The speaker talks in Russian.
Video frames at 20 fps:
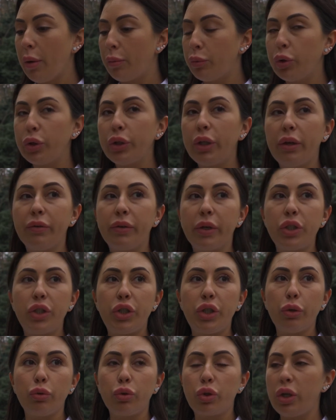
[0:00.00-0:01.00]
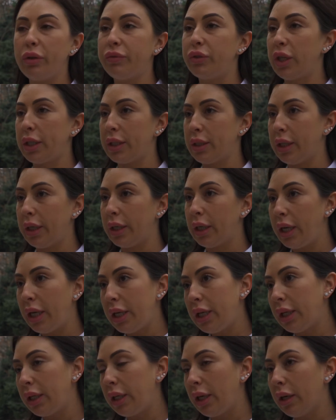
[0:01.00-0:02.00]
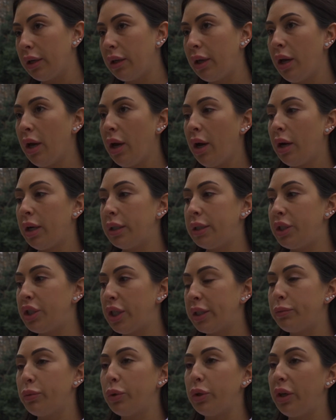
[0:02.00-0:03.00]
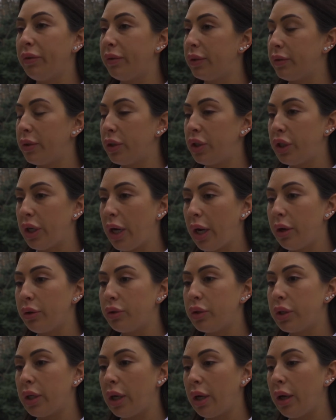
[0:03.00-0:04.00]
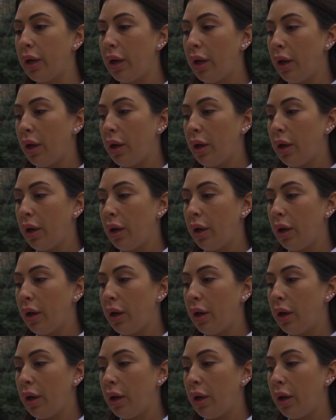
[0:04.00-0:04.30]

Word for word: Многие врачи ушли в частные клиники, а сейчас многие возвращаются.